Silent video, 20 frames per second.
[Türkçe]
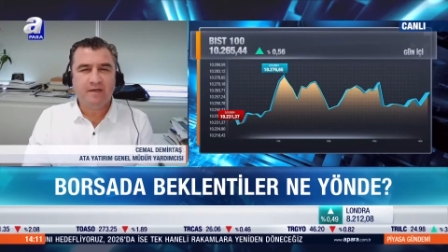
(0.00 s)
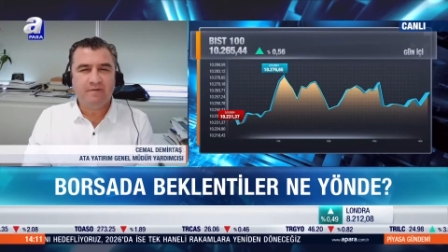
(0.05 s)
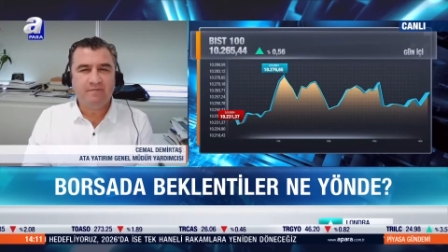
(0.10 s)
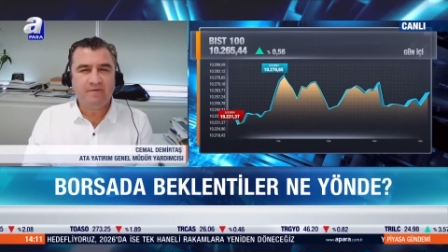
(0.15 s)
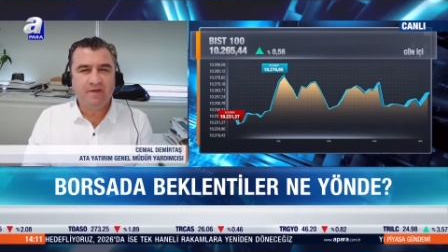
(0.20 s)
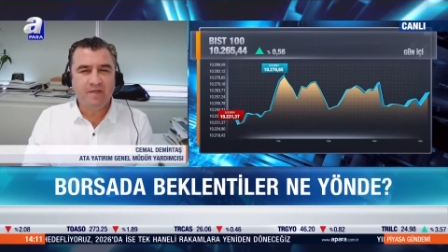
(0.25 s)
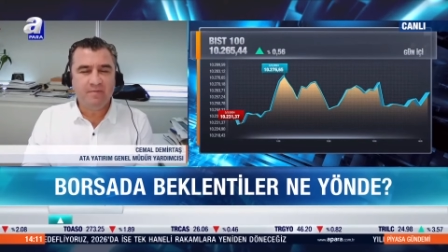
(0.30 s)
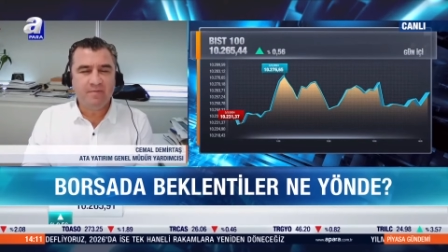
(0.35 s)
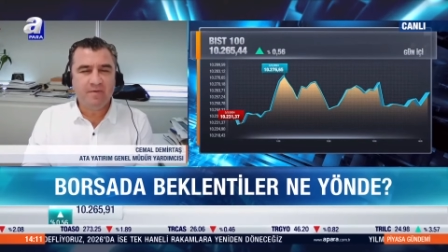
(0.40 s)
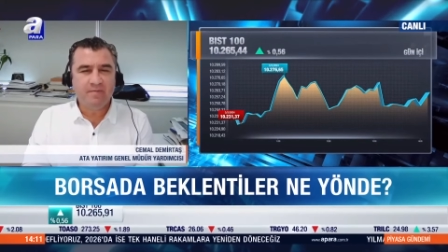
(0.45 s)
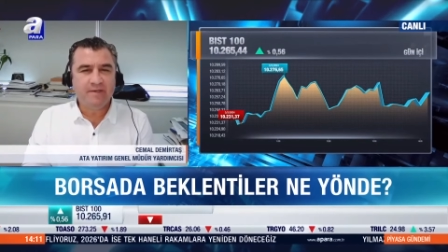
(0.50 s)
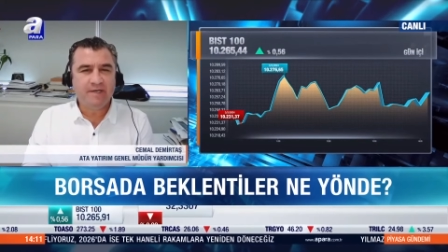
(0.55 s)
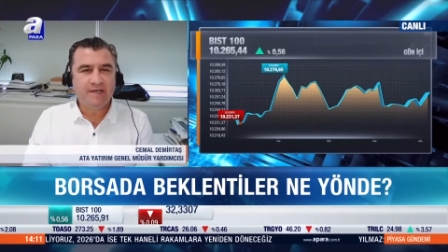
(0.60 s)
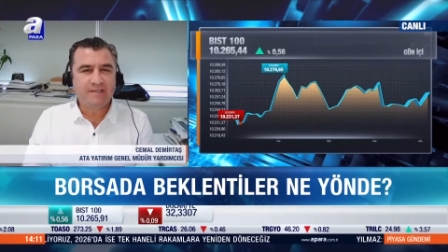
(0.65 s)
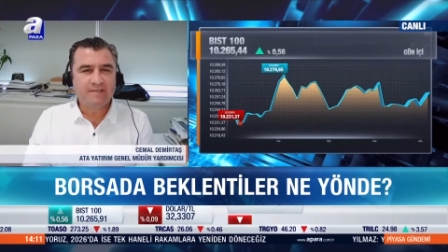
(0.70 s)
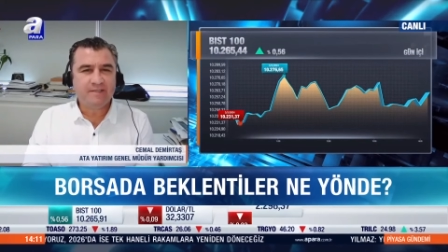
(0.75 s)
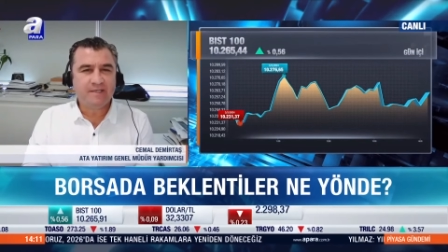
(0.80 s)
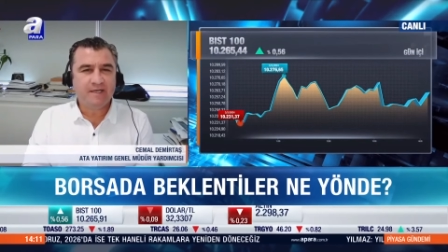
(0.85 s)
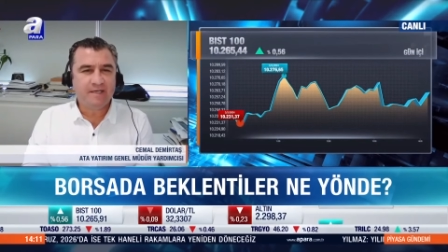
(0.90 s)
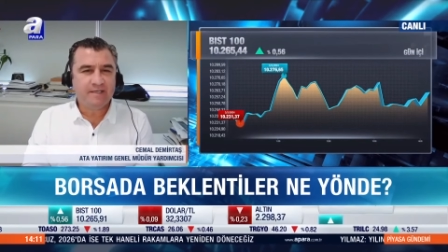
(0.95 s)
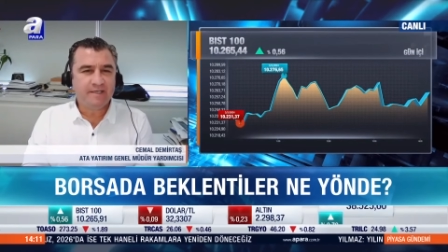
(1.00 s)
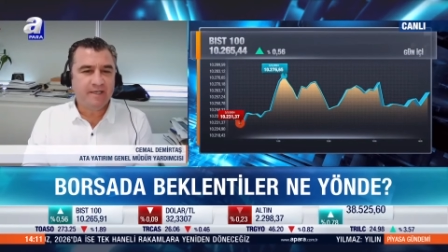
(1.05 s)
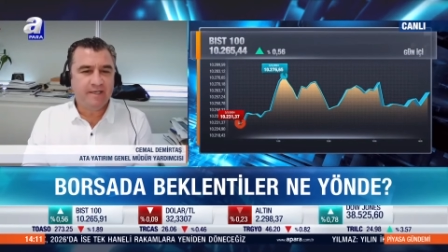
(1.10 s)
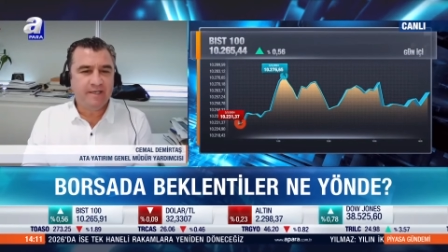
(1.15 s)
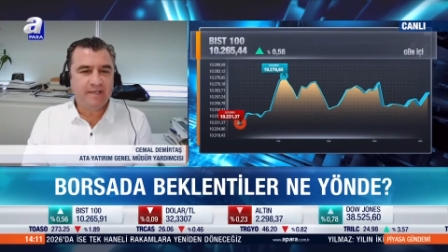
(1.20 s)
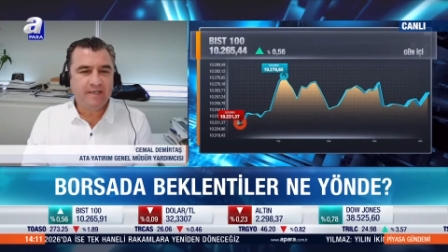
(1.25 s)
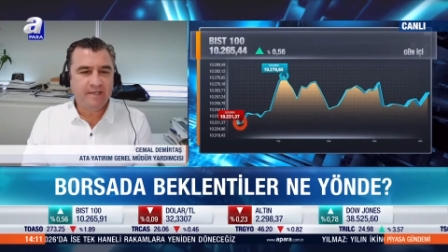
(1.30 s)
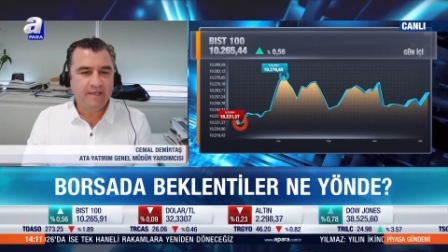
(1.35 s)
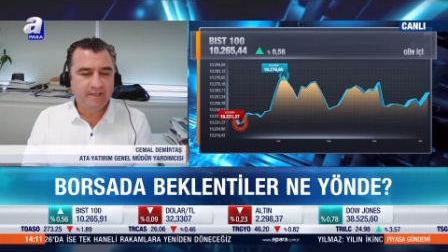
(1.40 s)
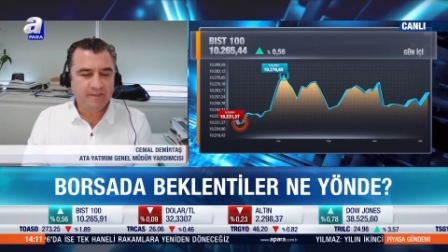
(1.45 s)
Filmi biraz daha
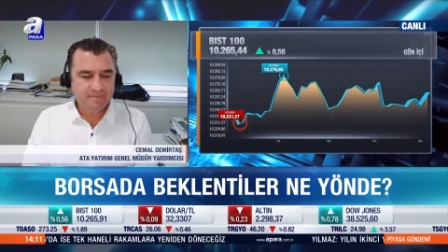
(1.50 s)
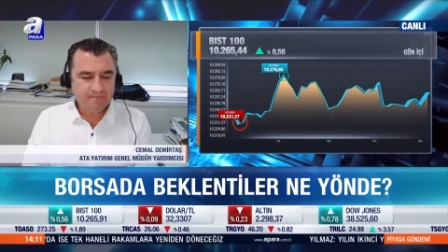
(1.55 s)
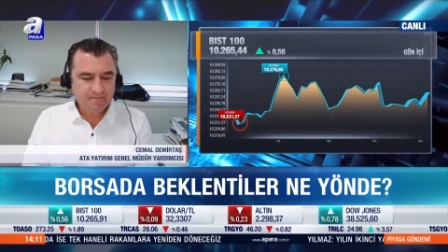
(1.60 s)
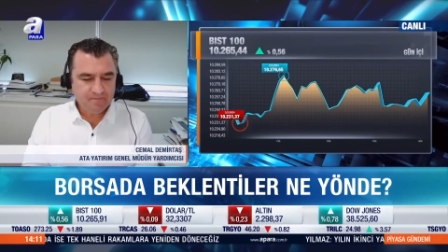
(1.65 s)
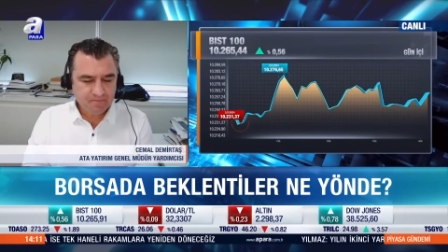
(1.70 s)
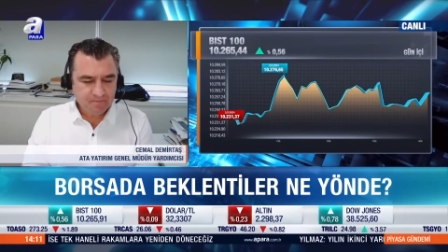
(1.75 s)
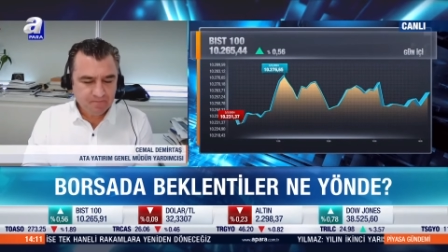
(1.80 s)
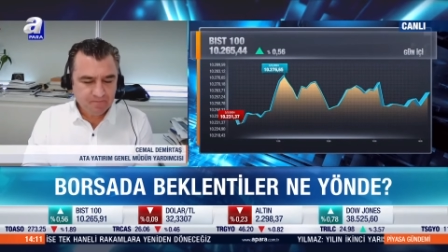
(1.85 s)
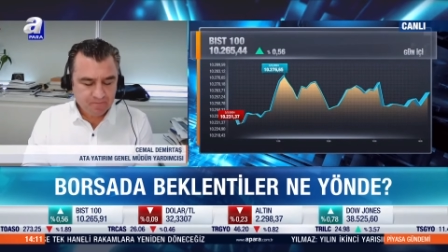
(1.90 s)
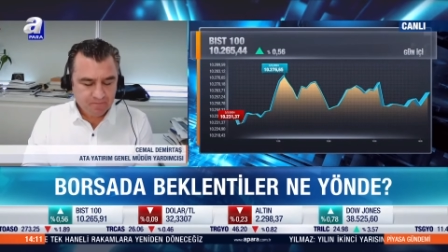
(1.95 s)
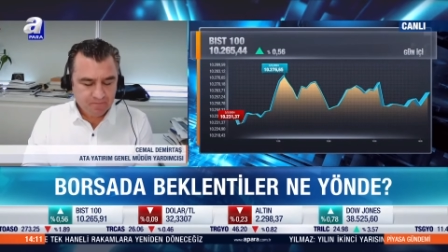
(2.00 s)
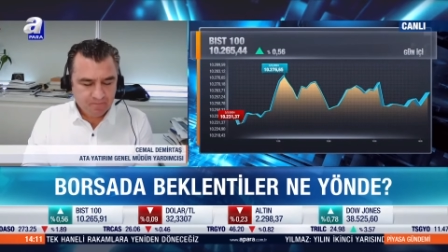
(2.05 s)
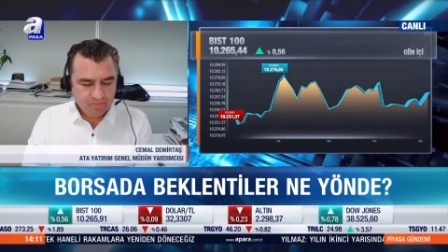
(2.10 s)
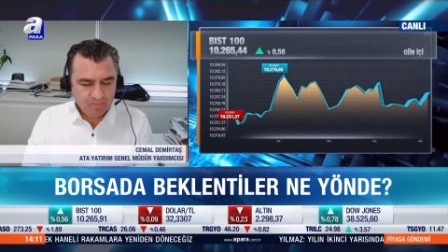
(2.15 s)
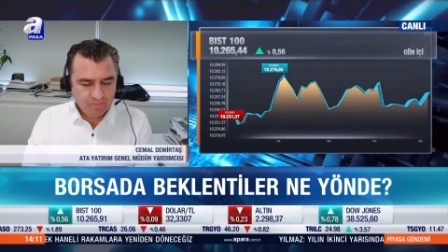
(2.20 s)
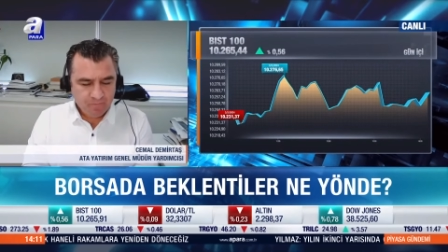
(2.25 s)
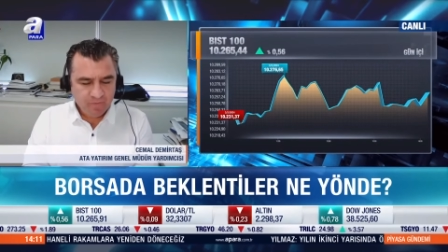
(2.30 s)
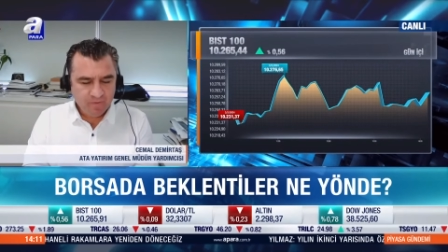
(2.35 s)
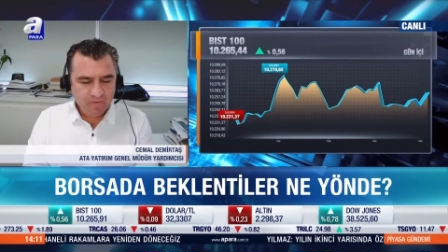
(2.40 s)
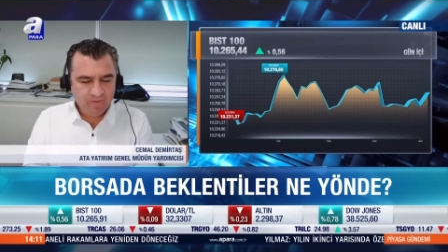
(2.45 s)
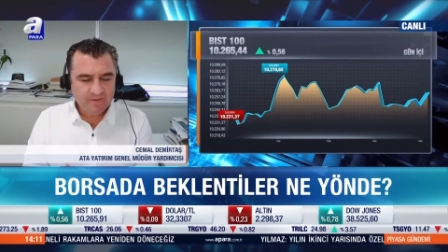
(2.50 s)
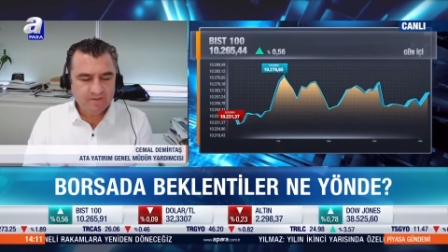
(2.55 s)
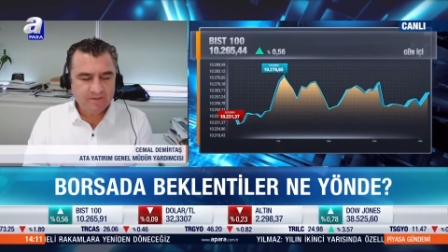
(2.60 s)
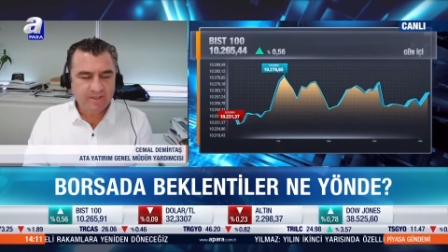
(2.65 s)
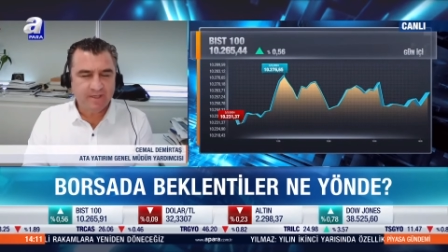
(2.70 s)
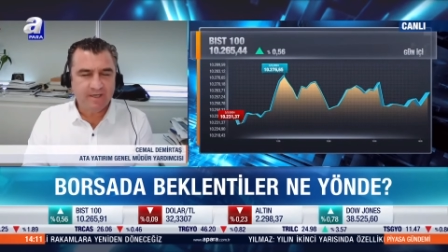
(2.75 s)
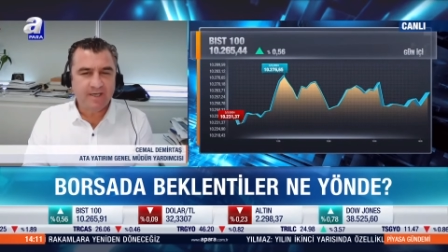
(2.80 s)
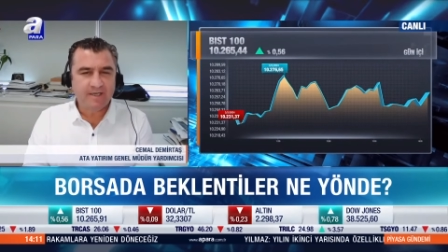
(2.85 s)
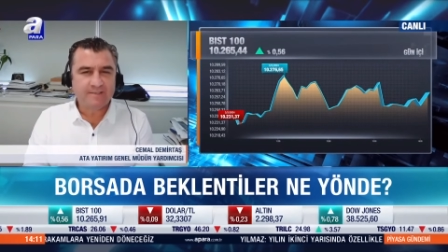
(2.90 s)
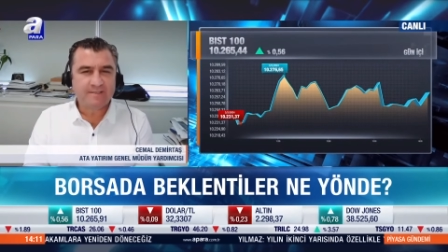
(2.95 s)
geriye
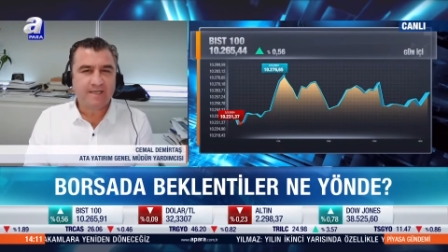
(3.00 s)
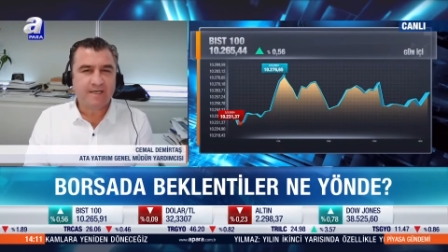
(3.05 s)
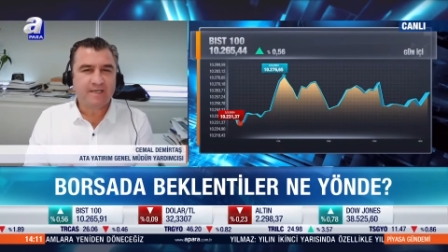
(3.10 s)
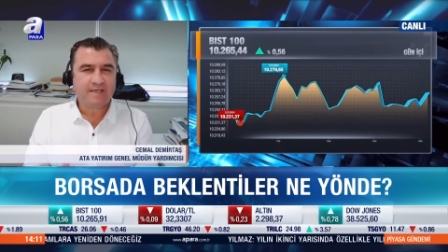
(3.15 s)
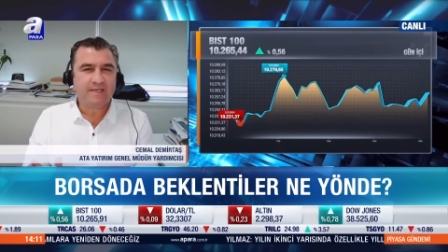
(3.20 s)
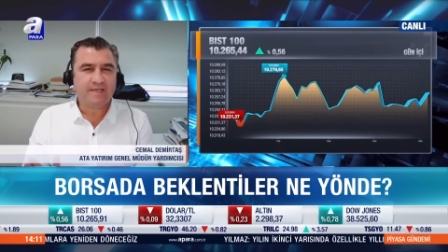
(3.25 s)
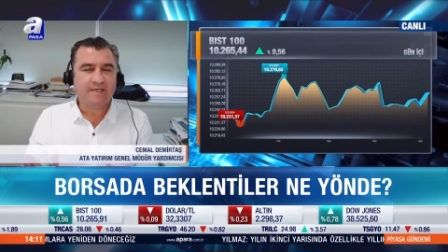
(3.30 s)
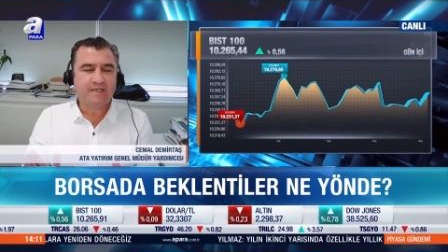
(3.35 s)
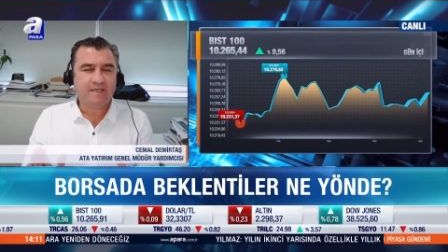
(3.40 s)
sararsak